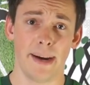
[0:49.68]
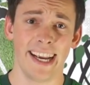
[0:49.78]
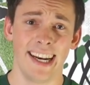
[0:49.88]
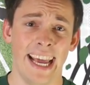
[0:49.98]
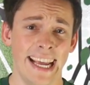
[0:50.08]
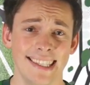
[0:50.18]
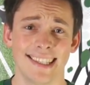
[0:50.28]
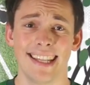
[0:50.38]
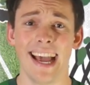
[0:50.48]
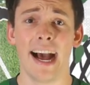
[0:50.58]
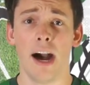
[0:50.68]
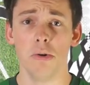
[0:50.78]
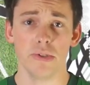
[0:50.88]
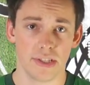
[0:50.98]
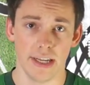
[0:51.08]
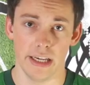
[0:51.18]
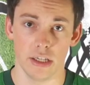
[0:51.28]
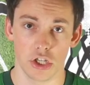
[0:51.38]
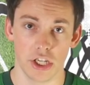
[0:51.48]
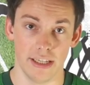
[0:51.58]
Bayern hängt der
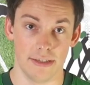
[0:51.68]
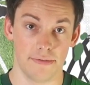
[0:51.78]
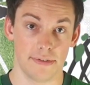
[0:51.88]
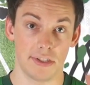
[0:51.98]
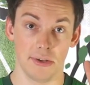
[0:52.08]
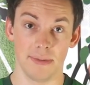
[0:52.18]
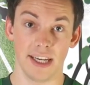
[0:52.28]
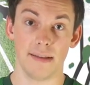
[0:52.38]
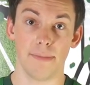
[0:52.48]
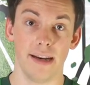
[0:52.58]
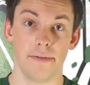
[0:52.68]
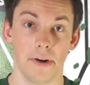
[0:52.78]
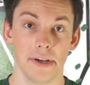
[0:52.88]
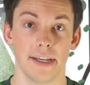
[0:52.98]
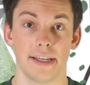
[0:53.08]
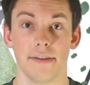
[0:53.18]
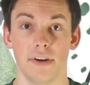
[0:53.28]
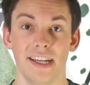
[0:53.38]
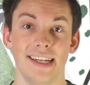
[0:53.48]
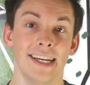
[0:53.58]
Haussegen schief. Zum dritten Mal in Folge nicht
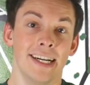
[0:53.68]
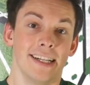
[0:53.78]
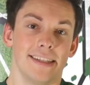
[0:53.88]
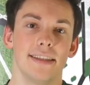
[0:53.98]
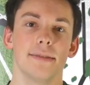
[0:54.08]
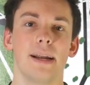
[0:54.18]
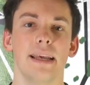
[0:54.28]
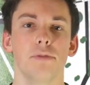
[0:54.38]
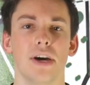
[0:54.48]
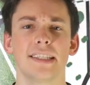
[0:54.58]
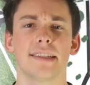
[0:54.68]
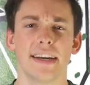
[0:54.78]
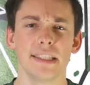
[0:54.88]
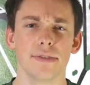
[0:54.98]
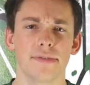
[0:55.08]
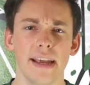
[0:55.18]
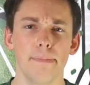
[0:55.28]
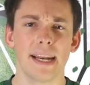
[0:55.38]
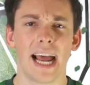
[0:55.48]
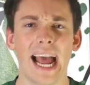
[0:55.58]
gewonnen. Dieses Mal eben nur ein 2 zu 2
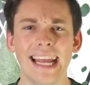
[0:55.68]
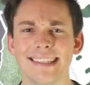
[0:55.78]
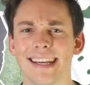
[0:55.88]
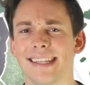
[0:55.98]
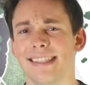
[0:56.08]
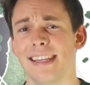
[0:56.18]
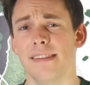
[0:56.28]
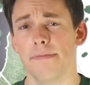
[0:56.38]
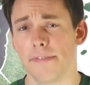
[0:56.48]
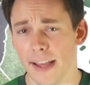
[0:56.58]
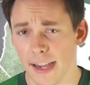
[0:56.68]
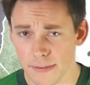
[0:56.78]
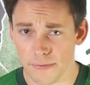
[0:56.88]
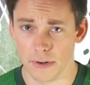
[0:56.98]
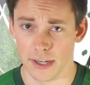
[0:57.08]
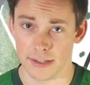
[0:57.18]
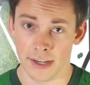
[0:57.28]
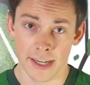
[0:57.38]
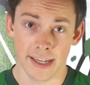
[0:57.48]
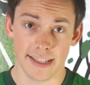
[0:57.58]
bei der Eintracht in Frankfurt.
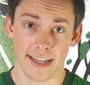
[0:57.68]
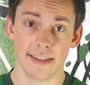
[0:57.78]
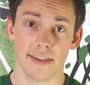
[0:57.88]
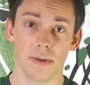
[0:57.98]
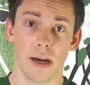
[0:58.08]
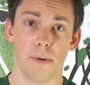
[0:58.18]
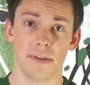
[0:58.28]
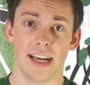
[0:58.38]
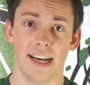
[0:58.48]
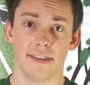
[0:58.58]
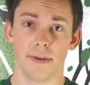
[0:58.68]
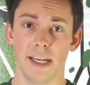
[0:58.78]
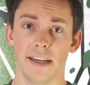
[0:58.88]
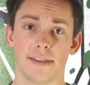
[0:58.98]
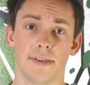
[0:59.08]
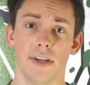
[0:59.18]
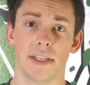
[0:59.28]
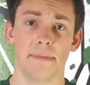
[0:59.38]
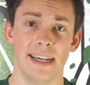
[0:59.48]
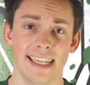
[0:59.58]
Jetzt hat sich sogar Boss Karl-Heinz Rummenigge zu
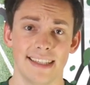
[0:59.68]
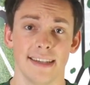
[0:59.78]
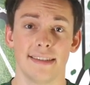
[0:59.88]
Wort gemeldet.